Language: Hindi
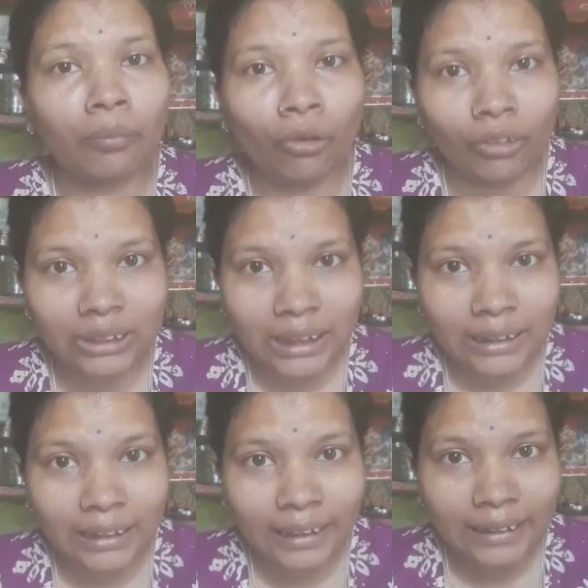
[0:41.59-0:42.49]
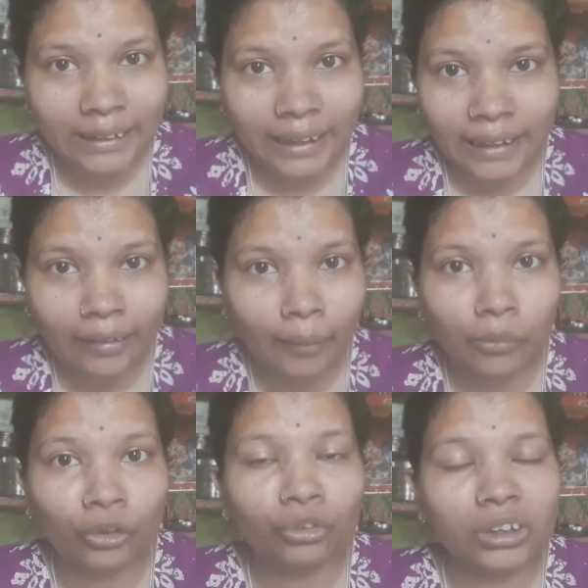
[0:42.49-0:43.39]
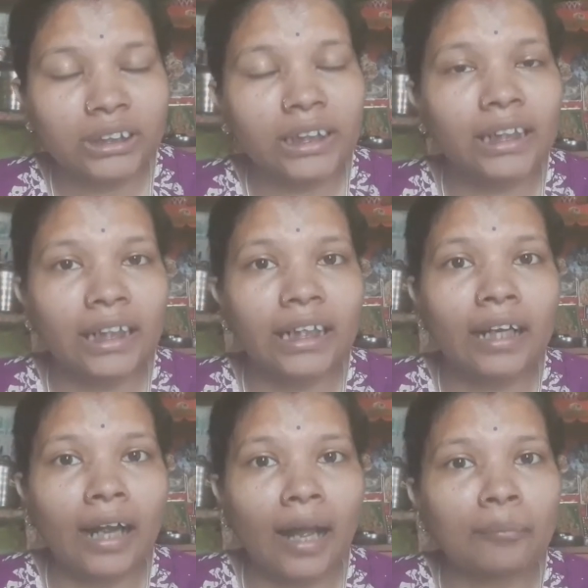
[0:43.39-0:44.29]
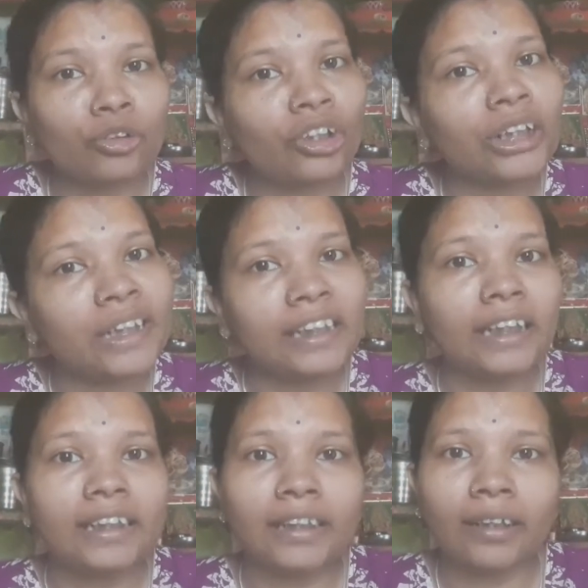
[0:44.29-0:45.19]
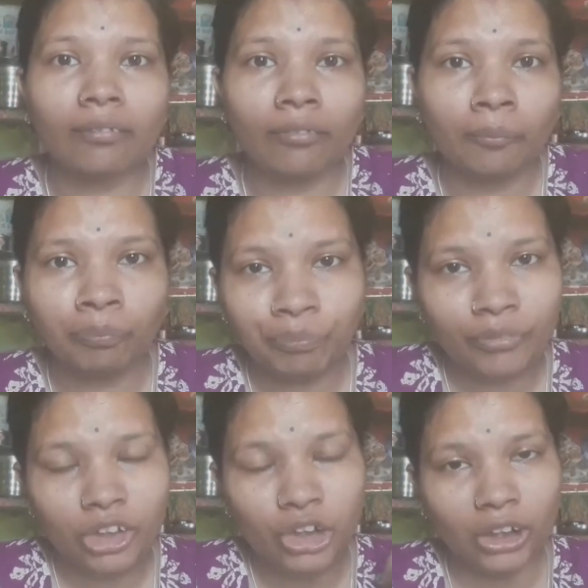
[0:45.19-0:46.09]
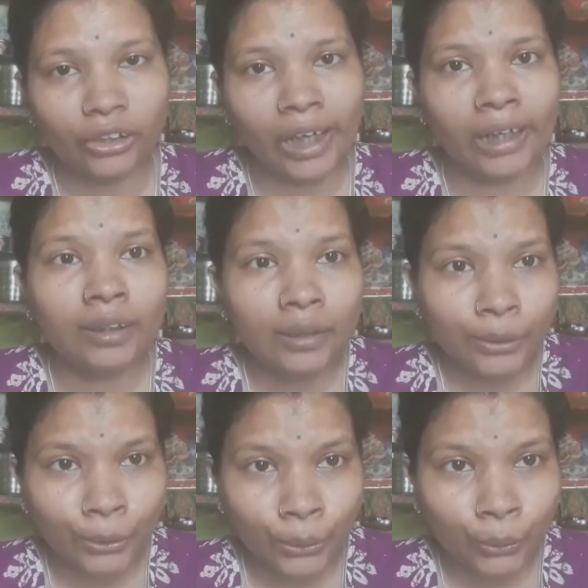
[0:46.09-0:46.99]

बहुत ज़्यादा लेट कर रहे हैं हम लोग तो इसलिए घर का काम थोड़ा ढीले ढीले चल रहा है तो